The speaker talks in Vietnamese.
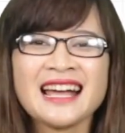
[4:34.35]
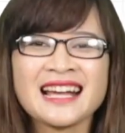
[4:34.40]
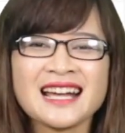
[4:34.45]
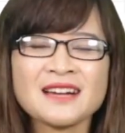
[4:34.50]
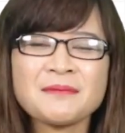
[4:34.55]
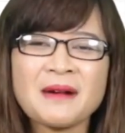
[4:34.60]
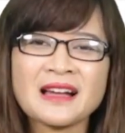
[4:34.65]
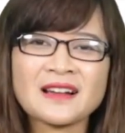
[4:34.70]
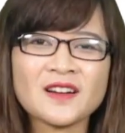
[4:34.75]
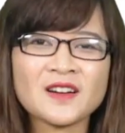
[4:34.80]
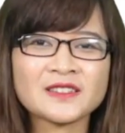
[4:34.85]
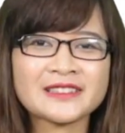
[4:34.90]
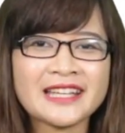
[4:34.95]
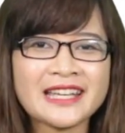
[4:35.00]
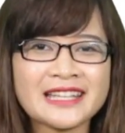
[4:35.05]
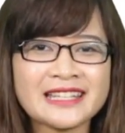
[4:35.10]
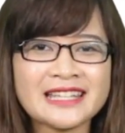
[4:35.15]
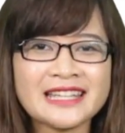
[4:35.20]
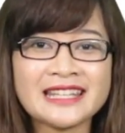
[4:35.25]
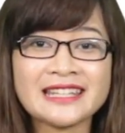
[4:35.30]
Các bạn có
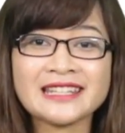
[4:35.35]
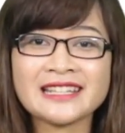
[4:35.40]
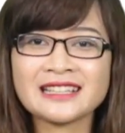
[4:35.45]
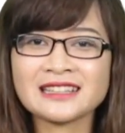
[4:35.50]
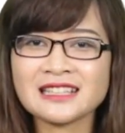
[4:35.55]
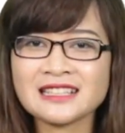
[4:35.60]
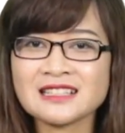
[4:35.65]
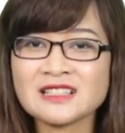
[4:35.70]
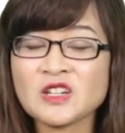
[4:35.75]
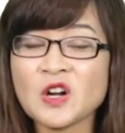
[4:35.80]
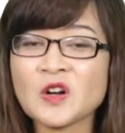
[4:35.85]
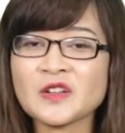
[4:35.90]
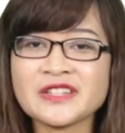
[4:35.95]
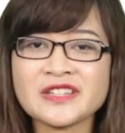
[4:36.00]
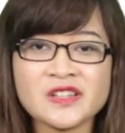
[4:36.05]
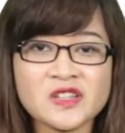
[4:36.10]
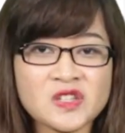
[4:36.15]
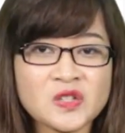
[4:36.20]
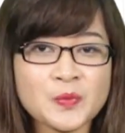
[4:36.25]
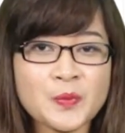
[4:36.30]
thể nhìn những từ có
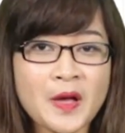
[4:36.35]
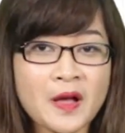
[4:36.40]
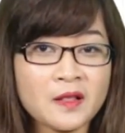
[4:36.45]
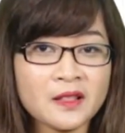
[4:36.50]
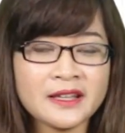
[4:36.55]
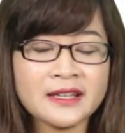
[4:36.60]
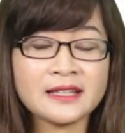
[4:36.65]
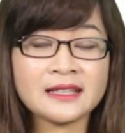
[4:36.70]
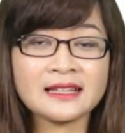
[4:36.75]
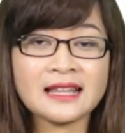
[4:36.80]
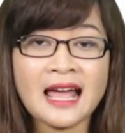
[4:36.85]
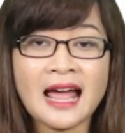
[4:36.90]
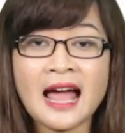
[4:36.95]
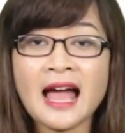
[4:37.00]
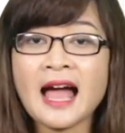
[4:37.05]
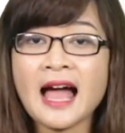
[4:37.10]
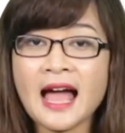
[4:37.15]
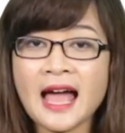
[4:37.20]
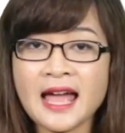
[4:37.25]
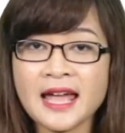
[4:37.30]
chứa spelling
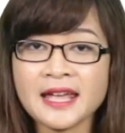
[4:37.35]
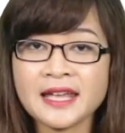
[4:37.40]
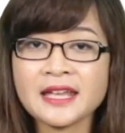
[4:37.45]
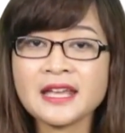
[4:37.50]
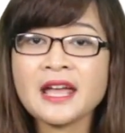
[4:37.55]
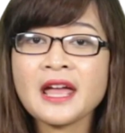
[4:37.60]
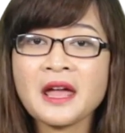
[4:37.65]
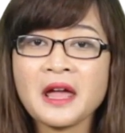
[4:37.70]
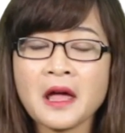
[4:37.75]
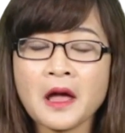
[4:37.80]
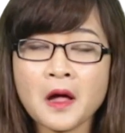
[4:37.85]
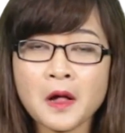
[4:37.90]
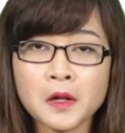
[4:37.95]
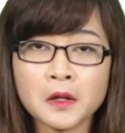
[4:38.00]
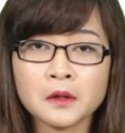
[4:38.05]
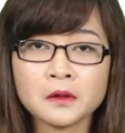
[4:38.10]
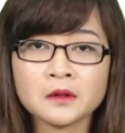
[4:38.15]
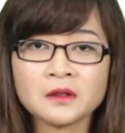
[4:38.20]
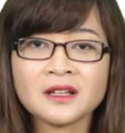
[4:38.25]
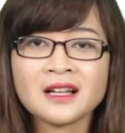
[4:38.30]
là a AL
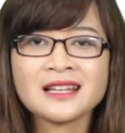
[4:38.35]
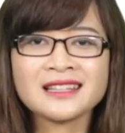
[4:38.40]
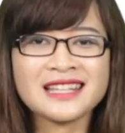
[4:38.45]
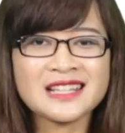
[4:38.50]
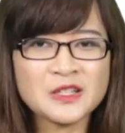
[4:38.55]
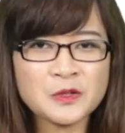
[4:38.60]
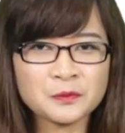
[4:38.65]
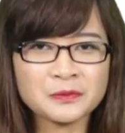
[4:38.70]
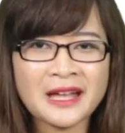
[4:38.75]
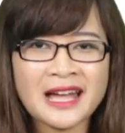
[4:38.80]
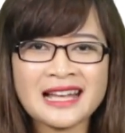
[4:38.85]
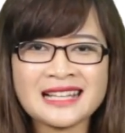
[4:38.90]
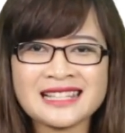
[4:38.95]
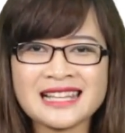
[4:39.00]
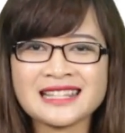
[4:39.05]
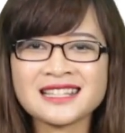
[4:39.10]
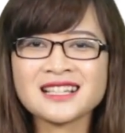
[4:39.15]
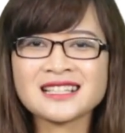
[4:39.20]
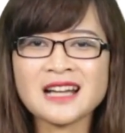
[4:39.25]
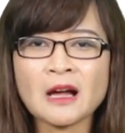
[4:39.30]
thì chúng ta
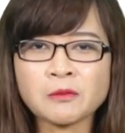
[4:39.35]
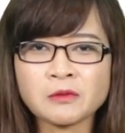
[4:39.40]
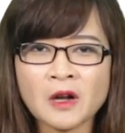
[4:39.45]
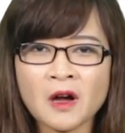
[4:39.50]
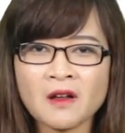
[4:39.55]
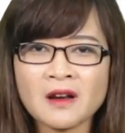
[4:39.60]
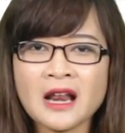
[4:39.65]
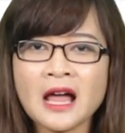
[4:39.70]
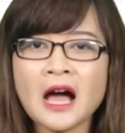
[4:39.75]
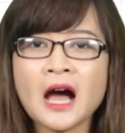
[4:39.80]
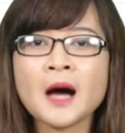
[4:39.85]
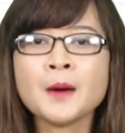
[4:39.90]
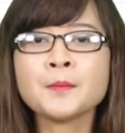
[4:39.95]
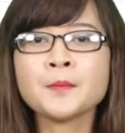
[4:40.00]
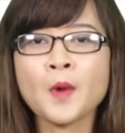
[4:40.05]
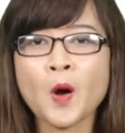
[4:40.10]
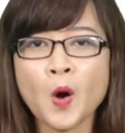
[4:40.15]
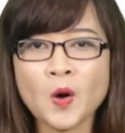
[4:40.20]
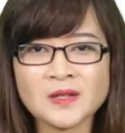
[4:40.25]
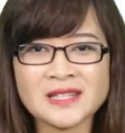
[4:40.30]
sẽ thường đọc nó là
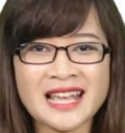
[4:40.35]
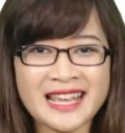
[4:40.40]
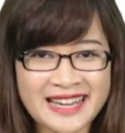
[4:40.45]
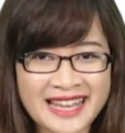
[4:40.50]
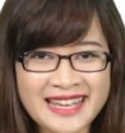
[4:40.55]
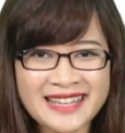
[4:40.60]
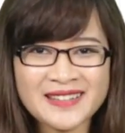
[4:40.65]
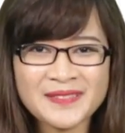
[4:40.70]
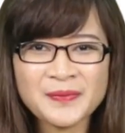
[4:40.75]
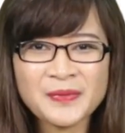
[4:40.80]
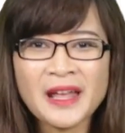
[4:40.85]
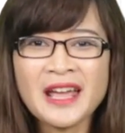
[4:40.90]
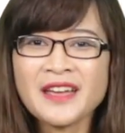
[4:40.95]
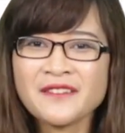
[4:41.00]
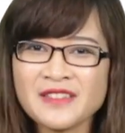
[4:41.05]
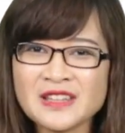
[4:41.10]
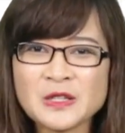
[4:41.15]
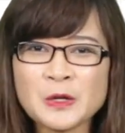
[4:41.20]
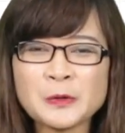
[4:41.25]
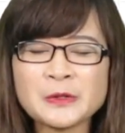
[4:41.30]
âm o dài đấy.
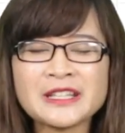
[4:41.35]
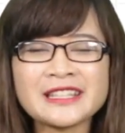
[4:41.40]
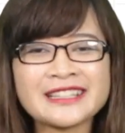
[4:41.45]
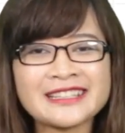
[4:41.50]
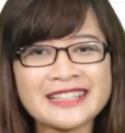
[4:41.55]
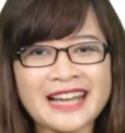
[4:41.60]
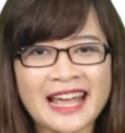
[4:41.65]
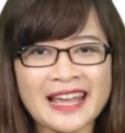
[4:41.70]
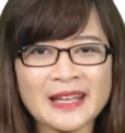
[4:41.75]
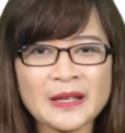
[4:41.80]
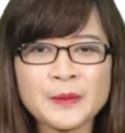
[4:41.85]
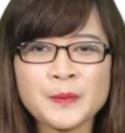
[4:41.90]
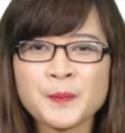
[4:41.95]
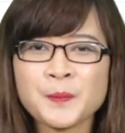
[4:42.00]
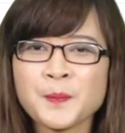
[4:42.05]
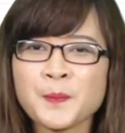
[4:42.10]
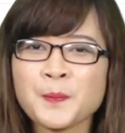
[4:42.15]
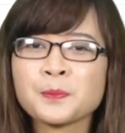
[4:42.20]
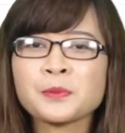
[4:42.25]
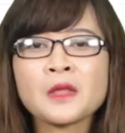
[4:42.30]
Ví dụ như từ này.
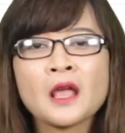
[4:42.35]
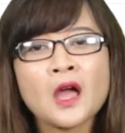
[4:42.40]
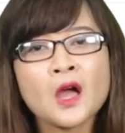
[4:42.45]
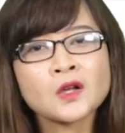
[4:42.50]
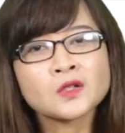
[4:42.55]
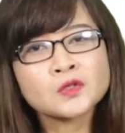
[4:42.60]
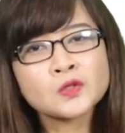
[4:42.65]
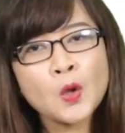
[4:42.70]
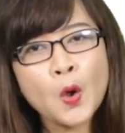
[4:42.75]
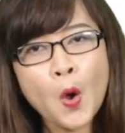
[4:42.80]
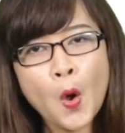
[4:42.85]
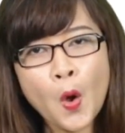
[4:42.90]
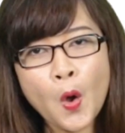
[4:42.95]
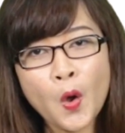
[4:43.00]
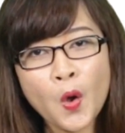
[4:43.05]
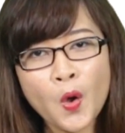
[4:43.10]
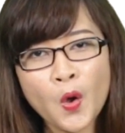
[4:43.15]
Tall.